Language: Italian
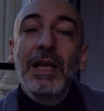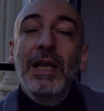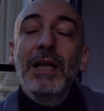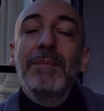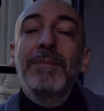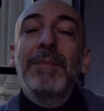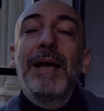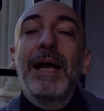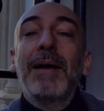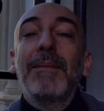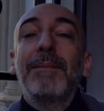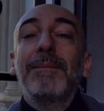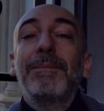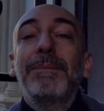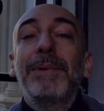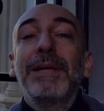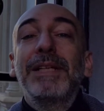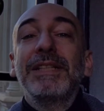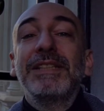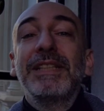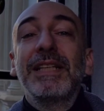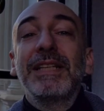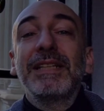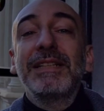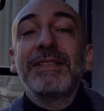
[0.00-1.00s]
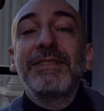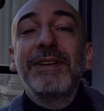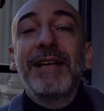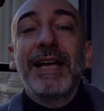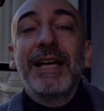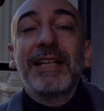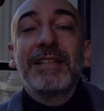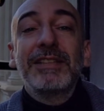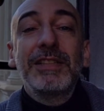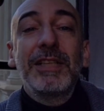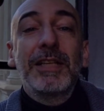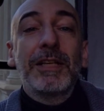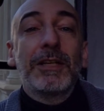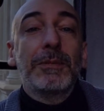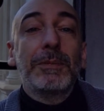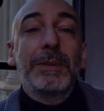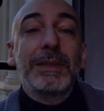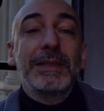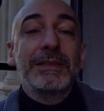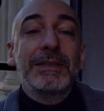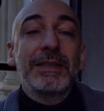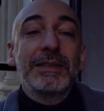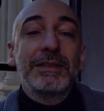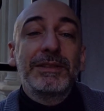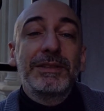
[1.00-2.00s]
Ma per certi versi la
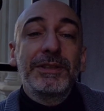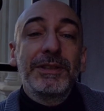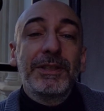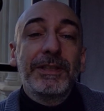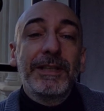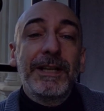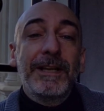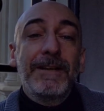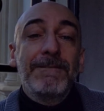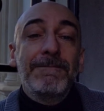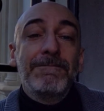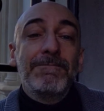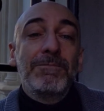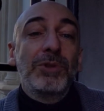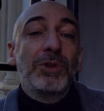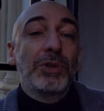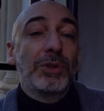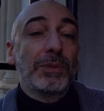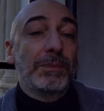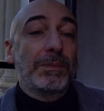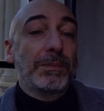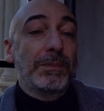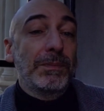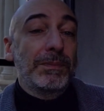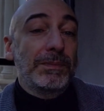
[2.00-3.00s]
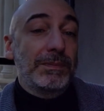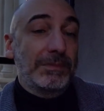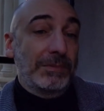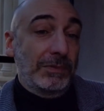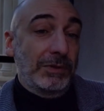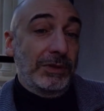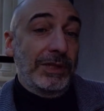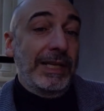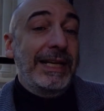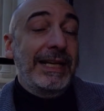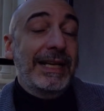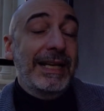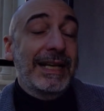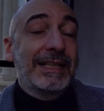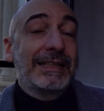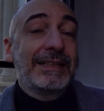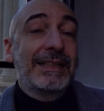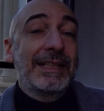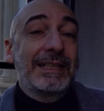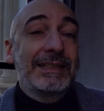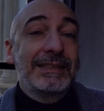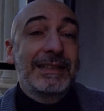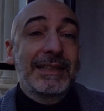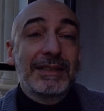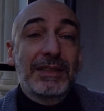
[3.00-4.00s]
globalizzazione non, non è
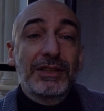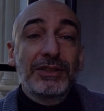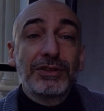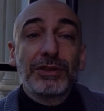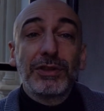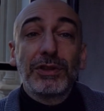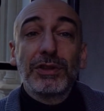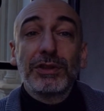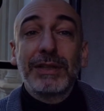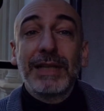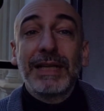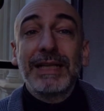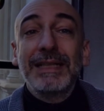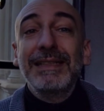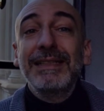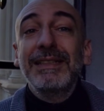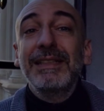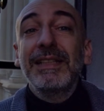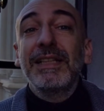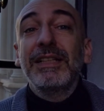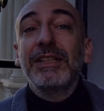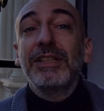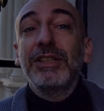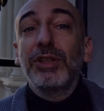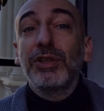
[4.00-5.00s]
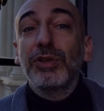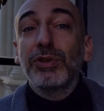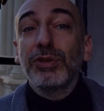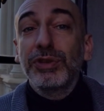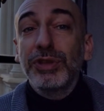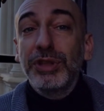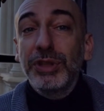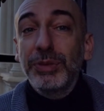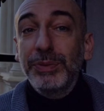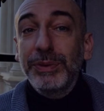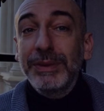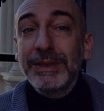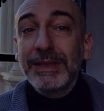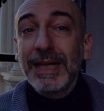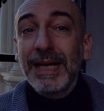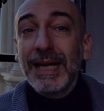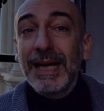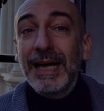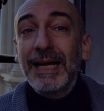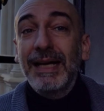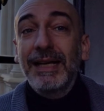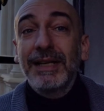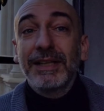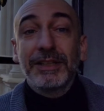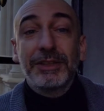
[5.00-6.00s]
caratterizzata solo da linee di
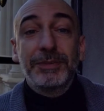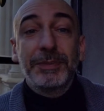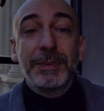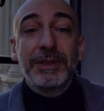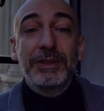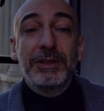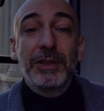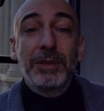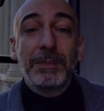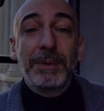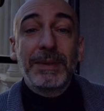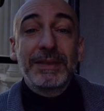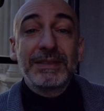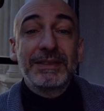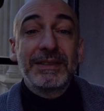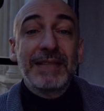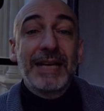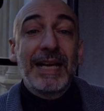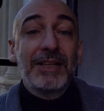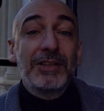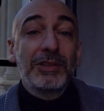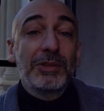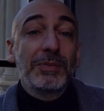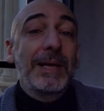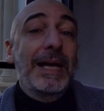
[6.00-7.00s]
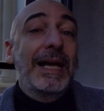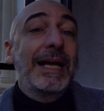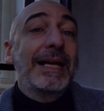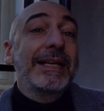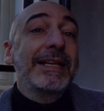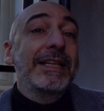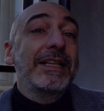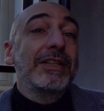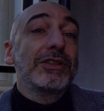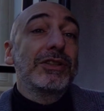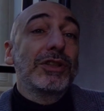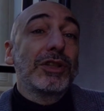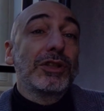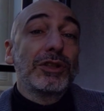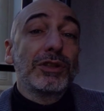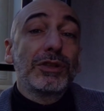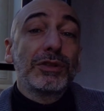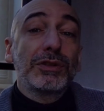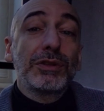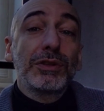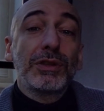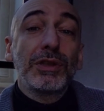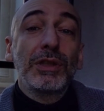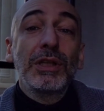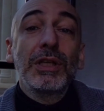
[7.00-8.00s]
continuità rispetto al passato, ma ha anche
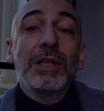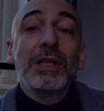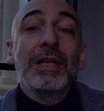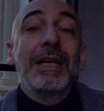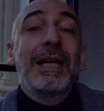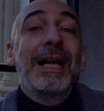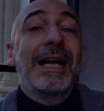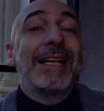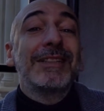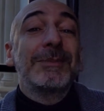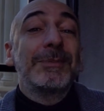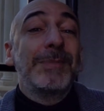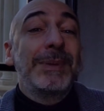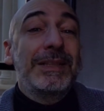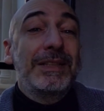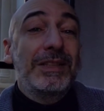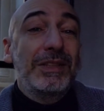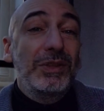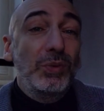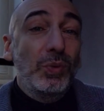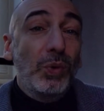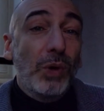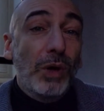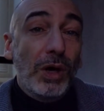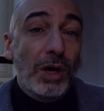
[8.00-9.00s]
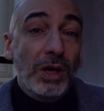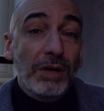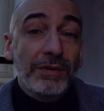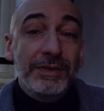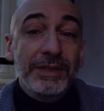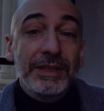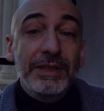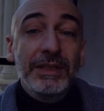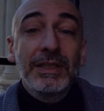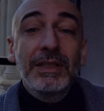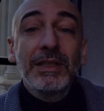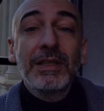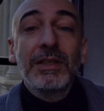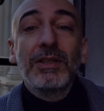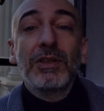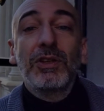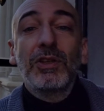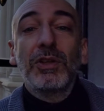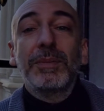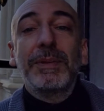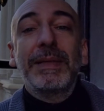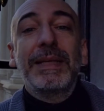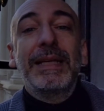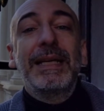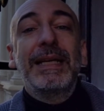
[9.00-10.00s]
introdotto aspetti nuovi,
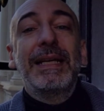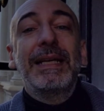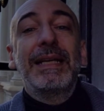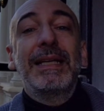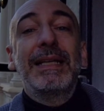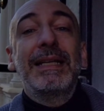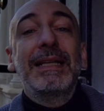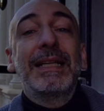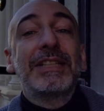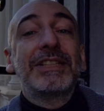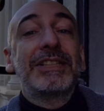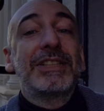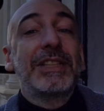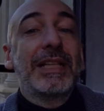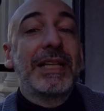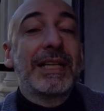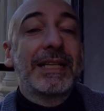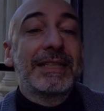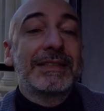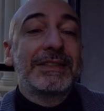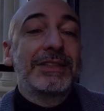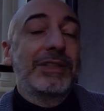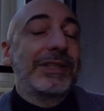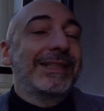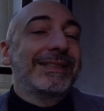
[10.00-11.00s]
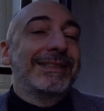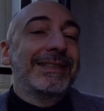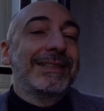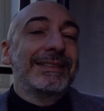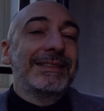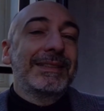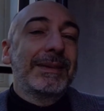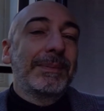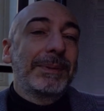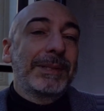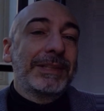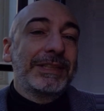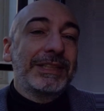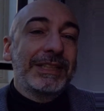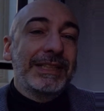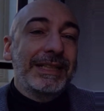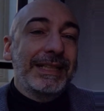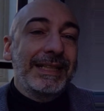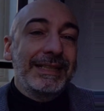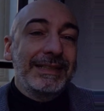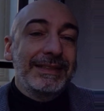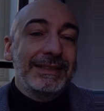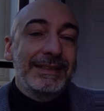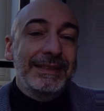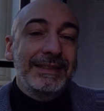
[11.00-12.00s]
come l'accelerazione senza
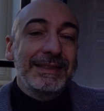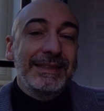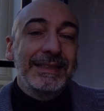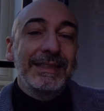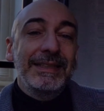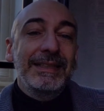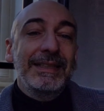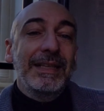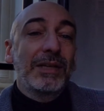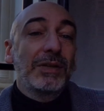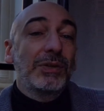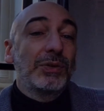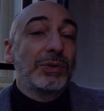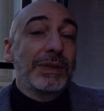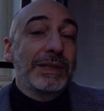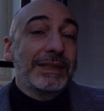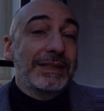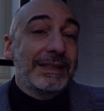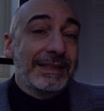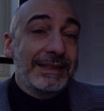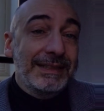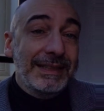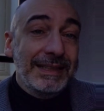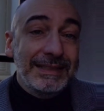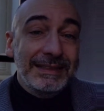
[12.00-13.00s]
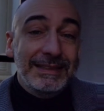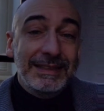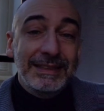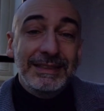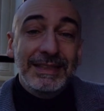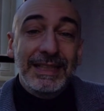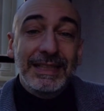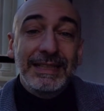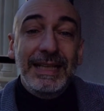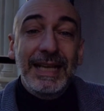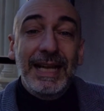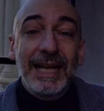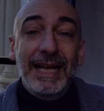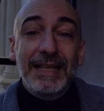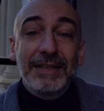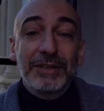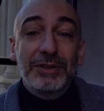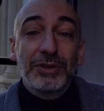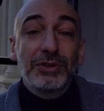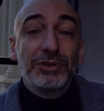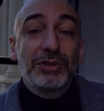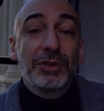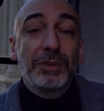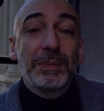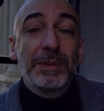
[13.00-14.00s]
precedenti di alcune tendenze già in
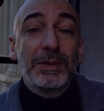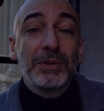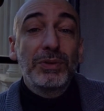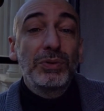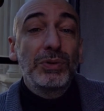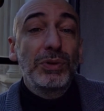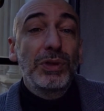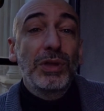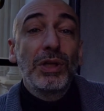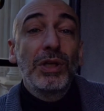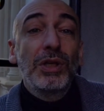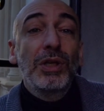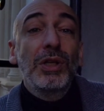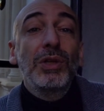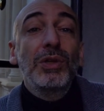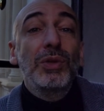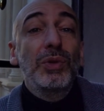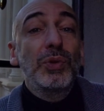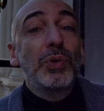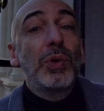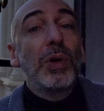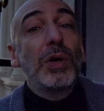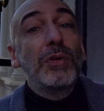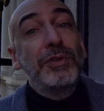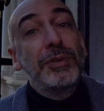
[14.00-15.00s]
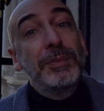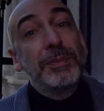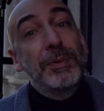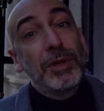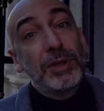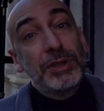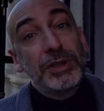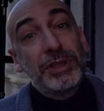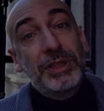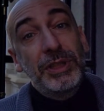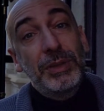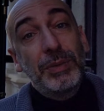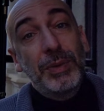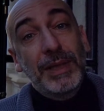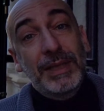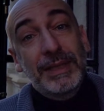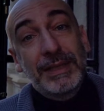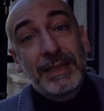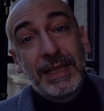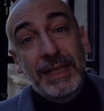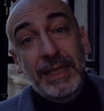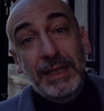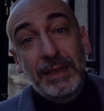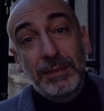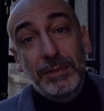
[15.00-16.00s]
atto e soprattutto nuovi modi di
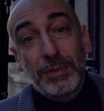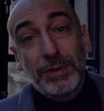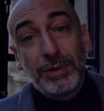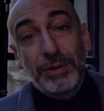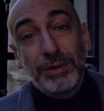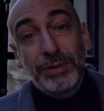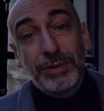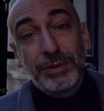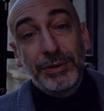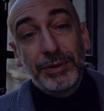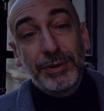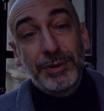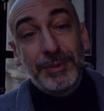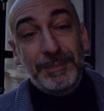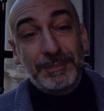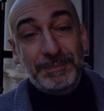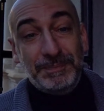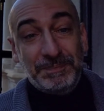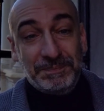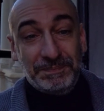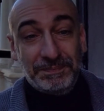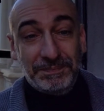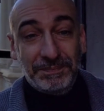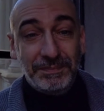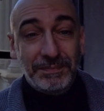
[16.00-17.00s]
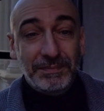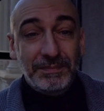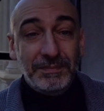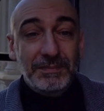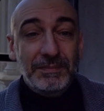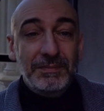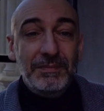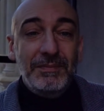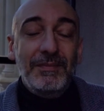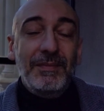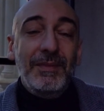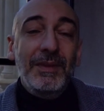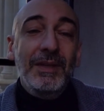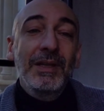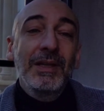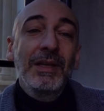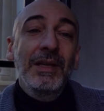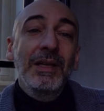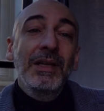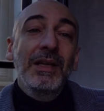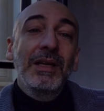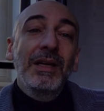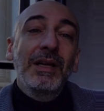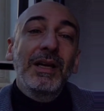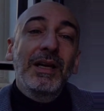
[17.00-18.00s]
guardare al mondo.
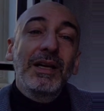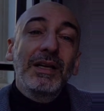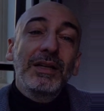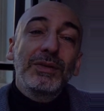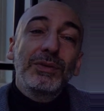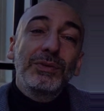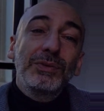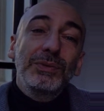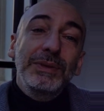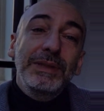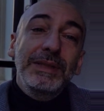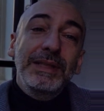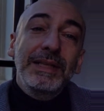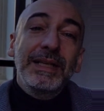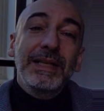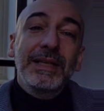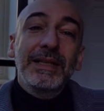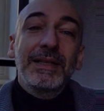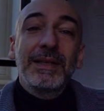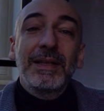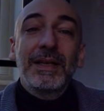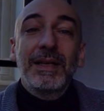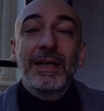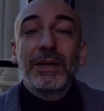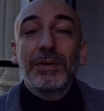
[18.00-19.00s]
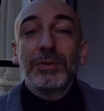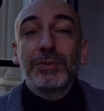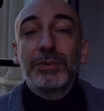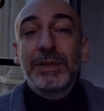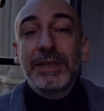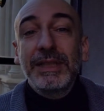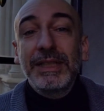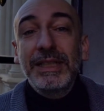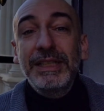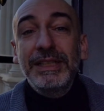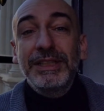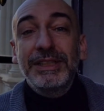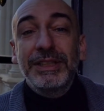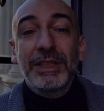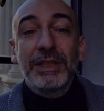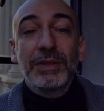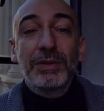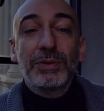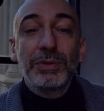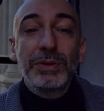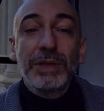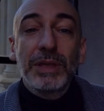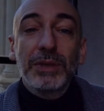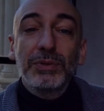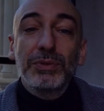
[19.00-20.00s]
Alcune autrici,
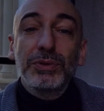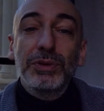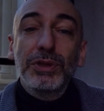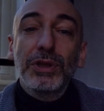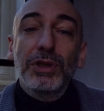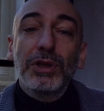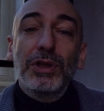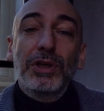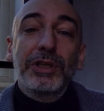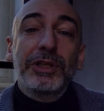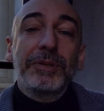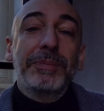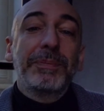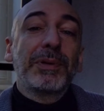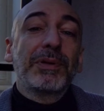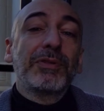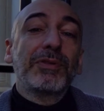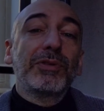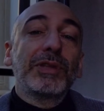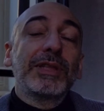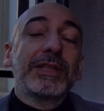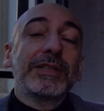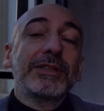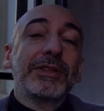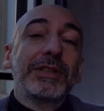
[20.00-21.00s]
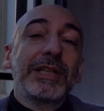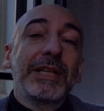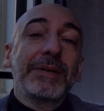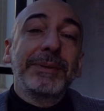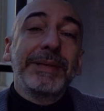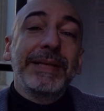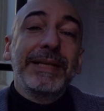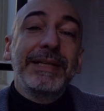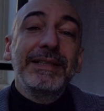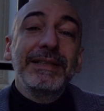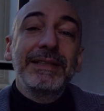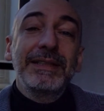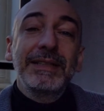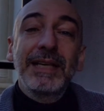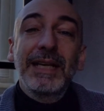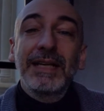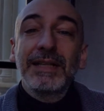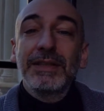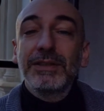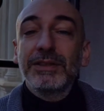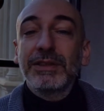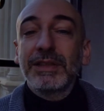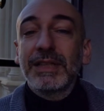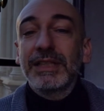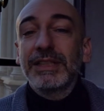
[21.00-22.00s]
alcuni autori, provocatoriamente,
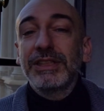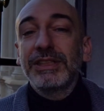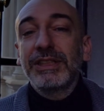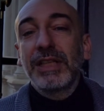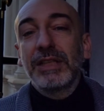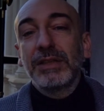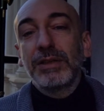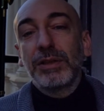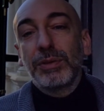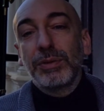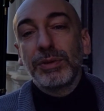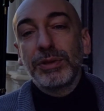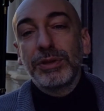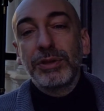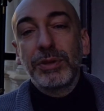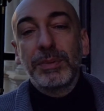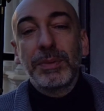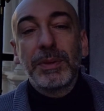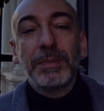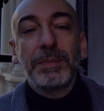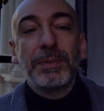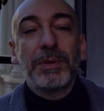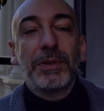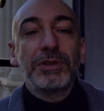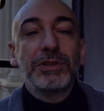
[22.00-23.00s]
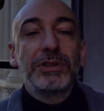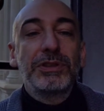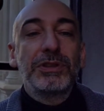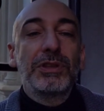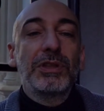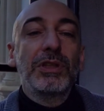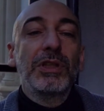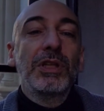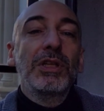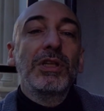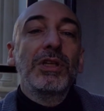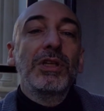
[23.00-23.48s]
hanno tracciato a questo proposito